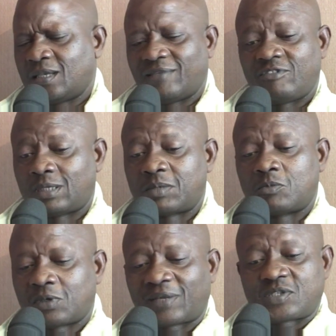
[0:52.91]
Et finalement,
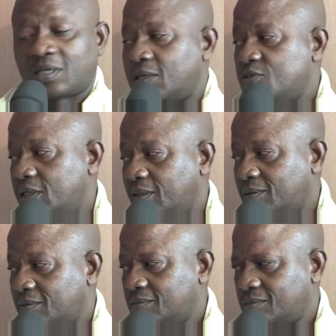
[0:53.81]
mon rêve s'est réalisé.
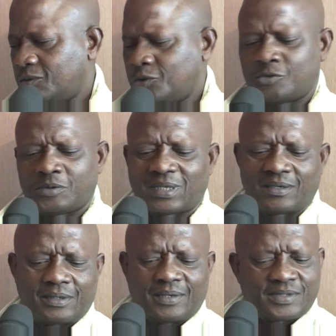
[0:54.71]
Je suis
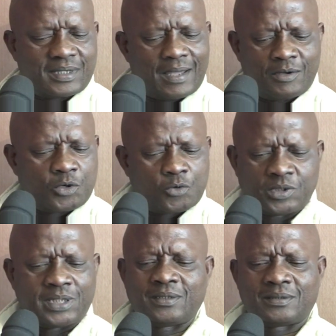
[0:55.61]
à leur
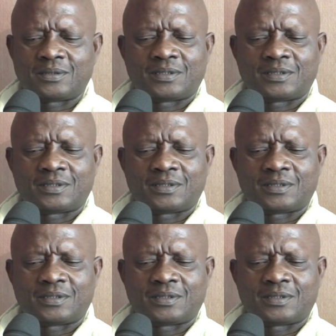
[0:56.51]
côté.